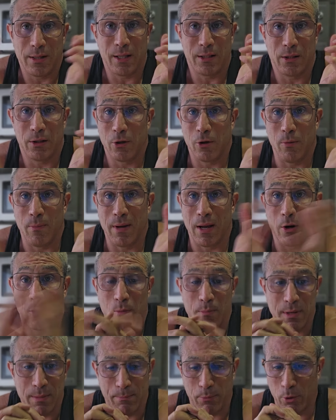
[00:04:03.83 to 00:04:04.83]
Ya te digo, me
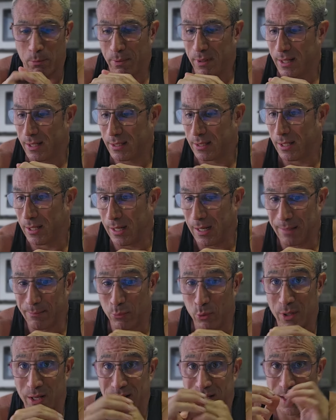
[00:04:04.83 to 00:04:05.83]
hago mis propias
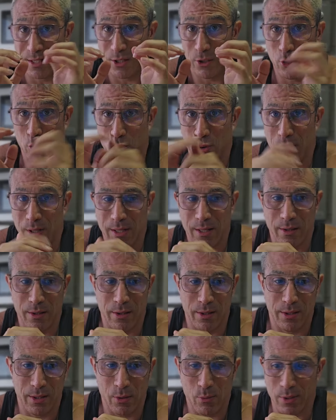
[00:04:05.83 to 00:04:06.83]
hamburguesas y yo soy el que
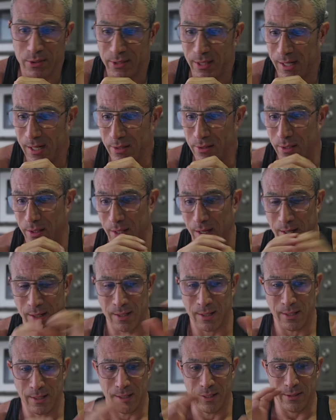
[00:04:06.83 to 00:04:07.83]
decide cuánta cantidad
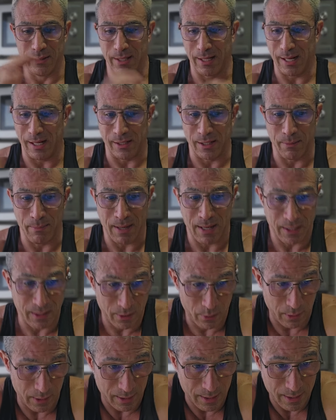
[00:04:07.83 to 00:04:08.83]
de carne
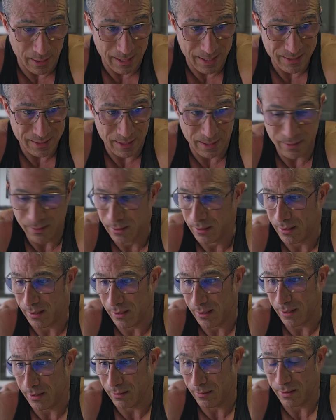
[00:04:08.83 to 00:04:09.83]
magra o de grasa
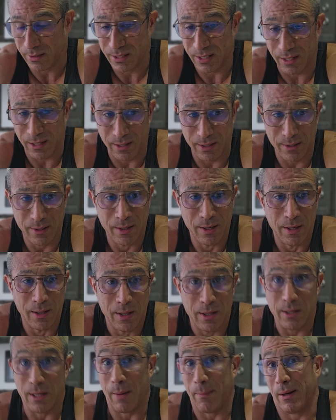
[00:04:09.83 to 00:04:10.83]
eh, echarle.
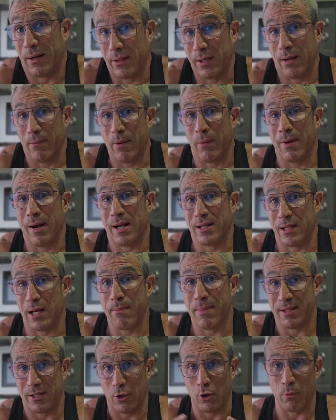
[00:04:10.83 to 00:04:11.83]
Y aparte que me van a
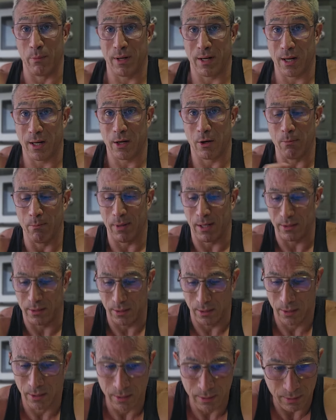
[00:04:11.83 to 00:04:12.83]
salir más económicas que
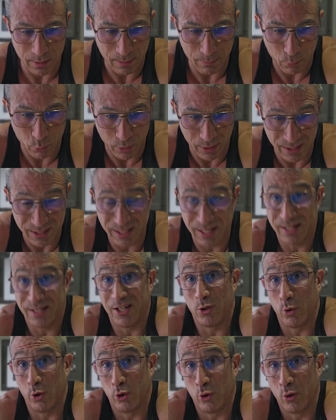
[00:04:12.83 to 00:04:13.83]
comprarte hamburguesas
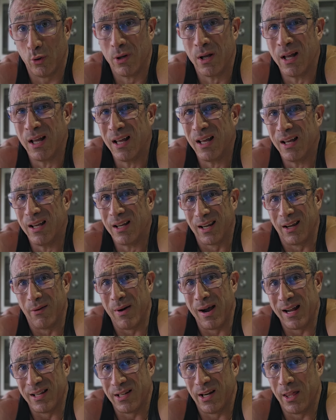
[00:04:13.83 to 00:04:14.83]
y sobre todo que
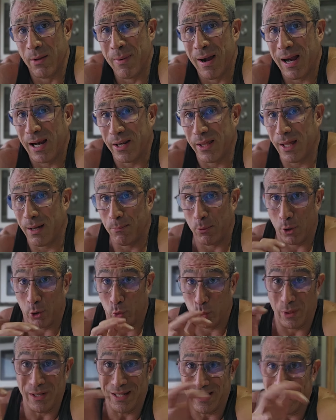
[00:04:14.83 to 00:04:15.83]
van a ser de más calidad, porque
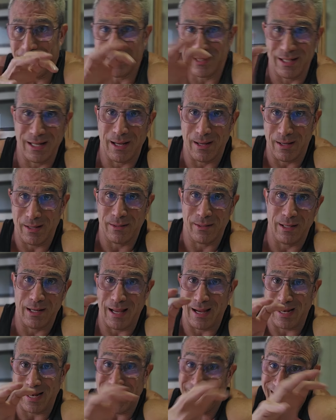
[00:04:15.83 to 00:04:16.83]
tú eliges la,
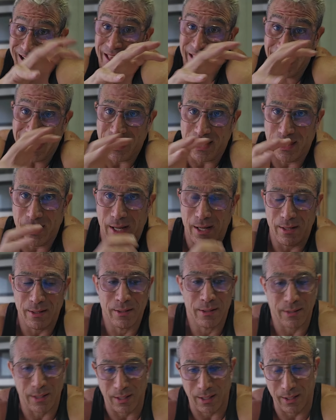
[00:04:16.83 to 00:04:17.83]
la, carne de calidad
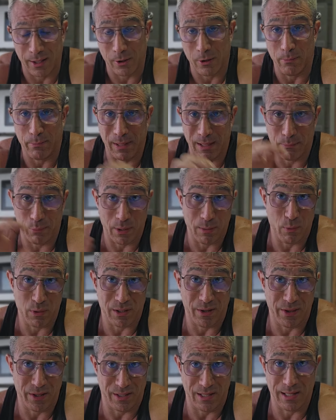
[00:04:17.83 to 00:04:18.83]
que quieres comprar, porque
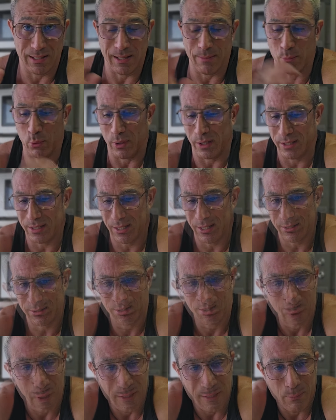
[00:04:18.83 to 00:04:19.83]
muchas veces las
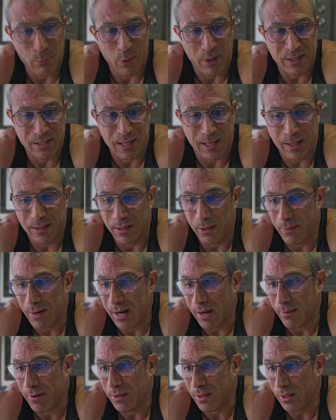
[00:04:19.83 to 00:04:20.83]
hamburguesas, todas las hamburguesas que te
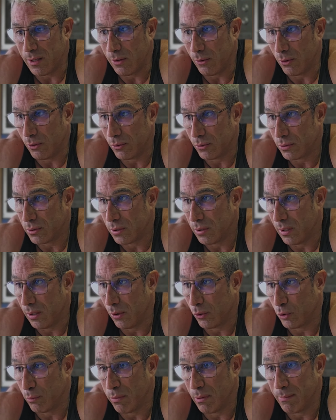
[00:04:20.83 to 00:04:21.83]
van a vender en los, en
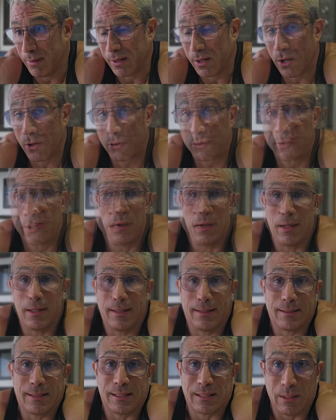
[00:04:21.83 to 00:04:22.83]
los supermercados,
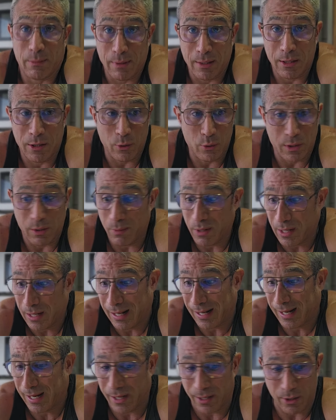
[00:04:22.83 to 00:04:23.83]
pues a saber de dónde viene
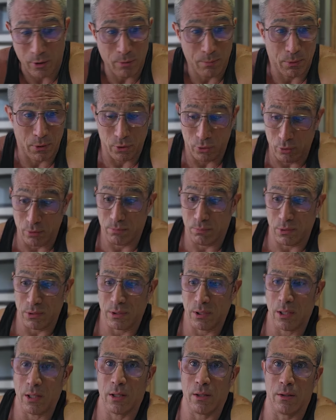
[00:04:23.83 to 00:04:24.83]
la carne, ¿no? Por eso,
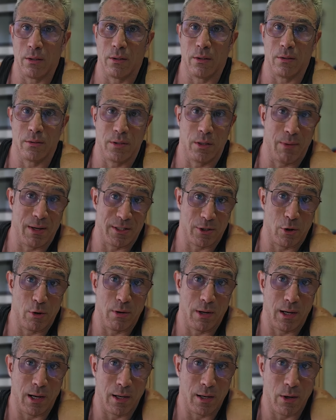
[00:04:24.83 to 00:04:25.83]
pues eh, si vas a
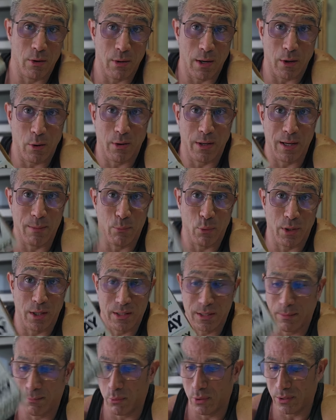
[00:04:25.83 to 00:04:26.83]
coger, a coger
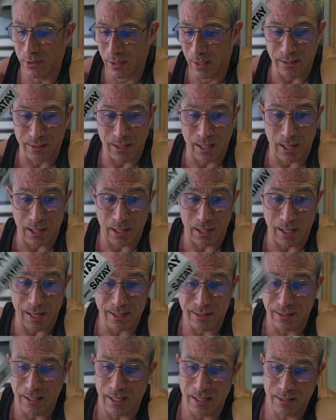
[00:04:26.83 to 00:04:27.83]
hamburguesas, pues que sean
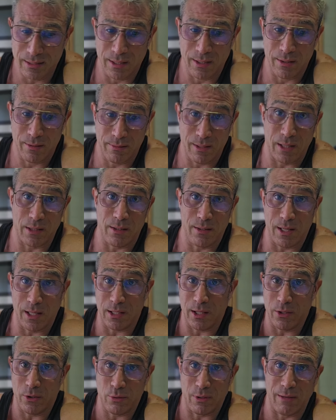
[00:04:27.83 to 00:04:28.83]
estas, ya, ya,
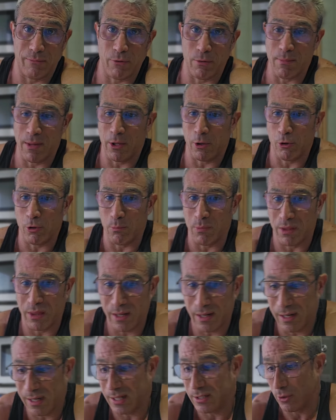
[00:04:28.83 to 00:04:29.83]
te he dicho la forma de
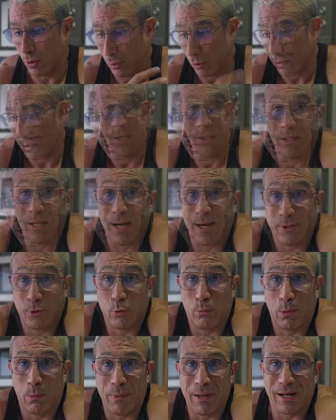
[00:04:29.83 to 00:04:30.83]
economizarlas, o que te hagas
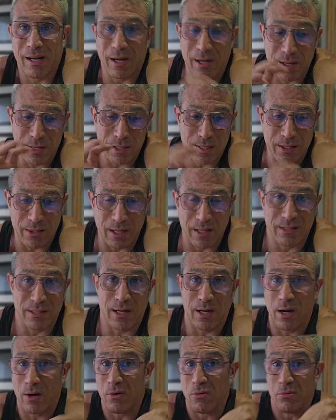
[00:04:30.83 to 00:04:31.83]
tu propia carne y te las
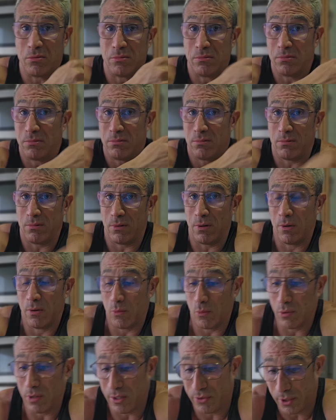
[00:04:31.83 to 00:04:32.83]
hagas con
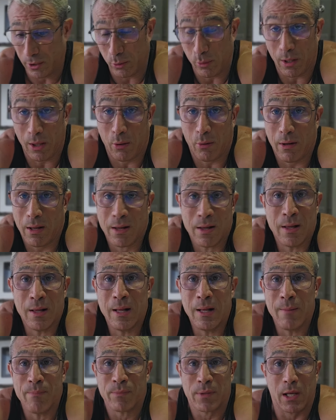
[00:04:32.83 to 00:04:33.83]
una trituradora
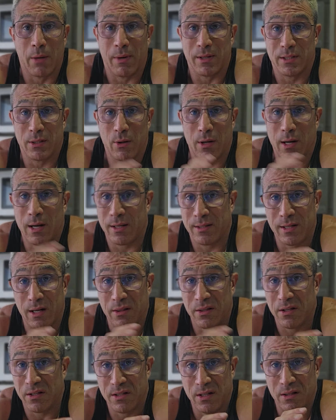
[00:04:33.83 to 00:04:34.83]
que vas a
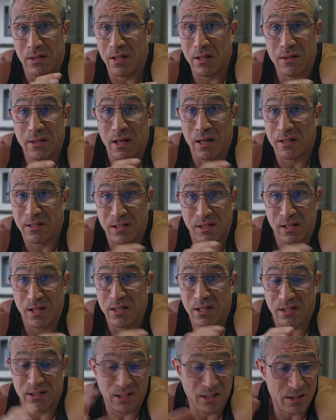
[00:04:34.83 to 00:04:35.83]
gastarte 70,
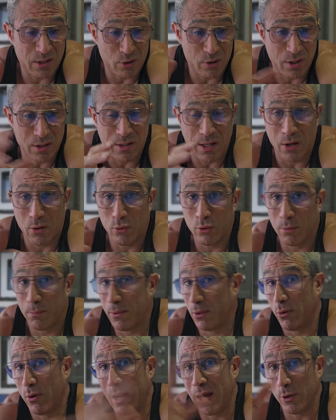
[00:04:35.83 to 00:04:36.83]
60, 70, 80 euros,
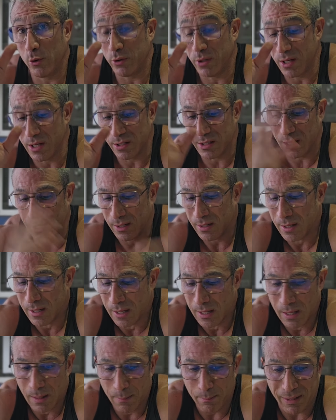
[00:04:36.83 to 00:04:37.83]
pero ahí lo tienes ya
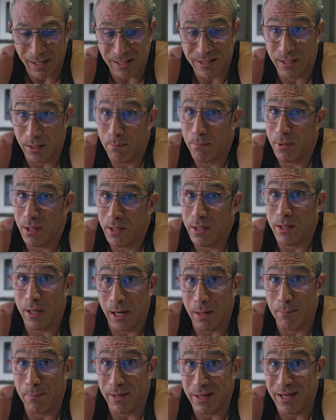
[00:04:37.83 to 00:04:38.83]
para siempre y,
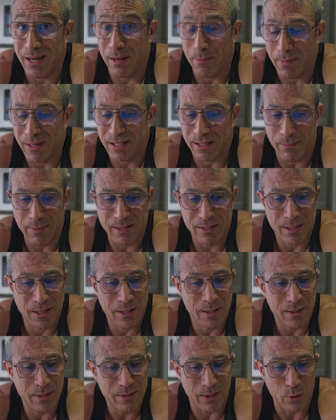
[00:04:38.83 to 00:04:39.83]
y el mes en mes
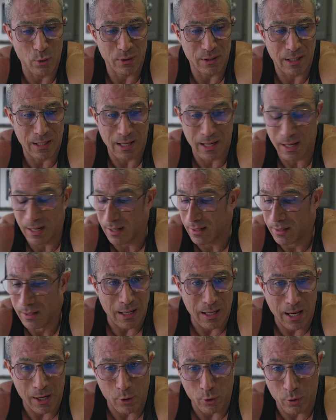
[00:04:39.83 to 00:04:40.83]
se nota la,
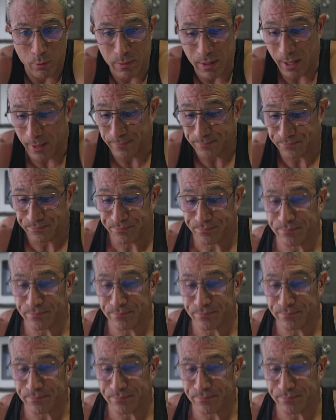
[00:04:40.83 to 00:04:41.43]
en la economía.